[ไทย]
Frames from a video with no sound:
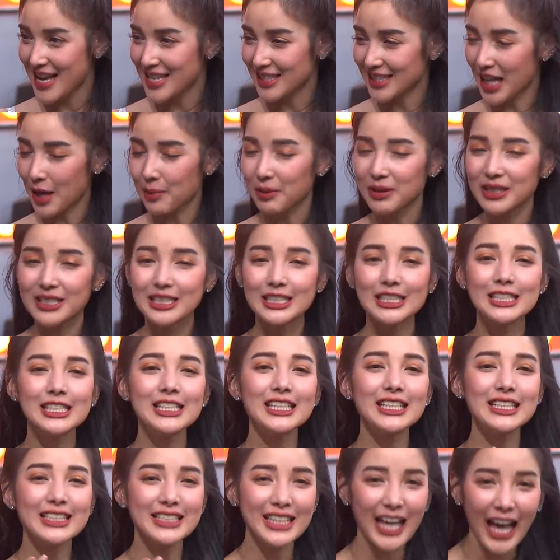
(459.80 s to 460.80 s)
แต่เผอิ
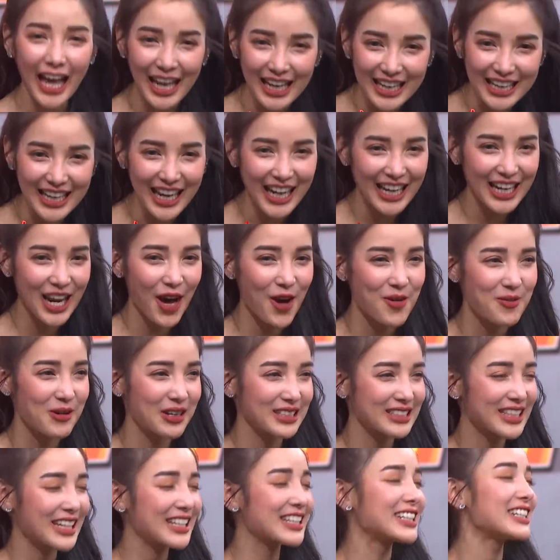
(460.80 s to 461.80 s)
ญแกเลี้ยงเรามั้
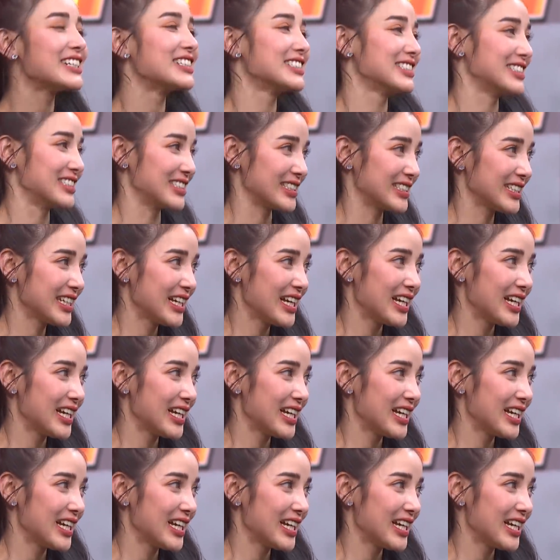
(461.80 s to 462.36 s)
งแต่เกิด